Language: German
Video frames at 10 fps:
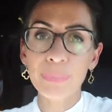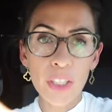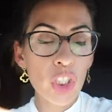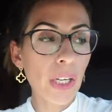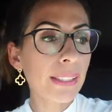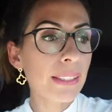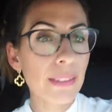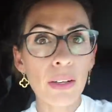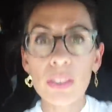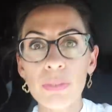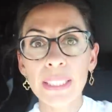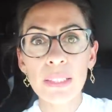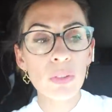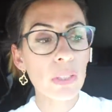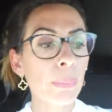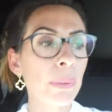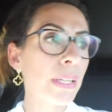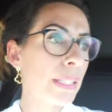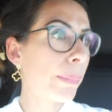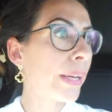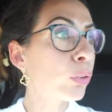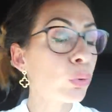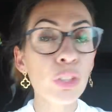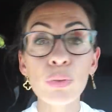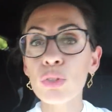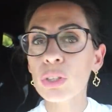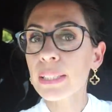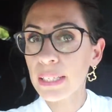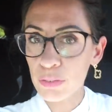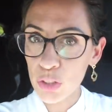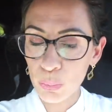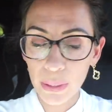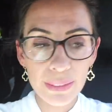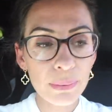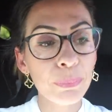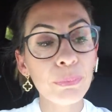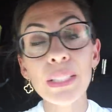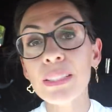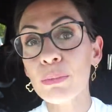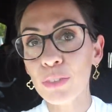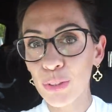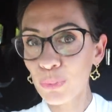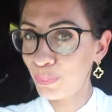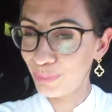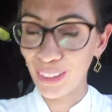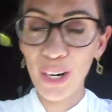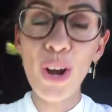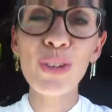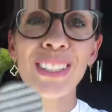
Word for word: steige ich jetzt aus, wir gehen zusammen in den Mediamarkt und ich wünsche euch ganz viel Spaß bei diesem Video. Los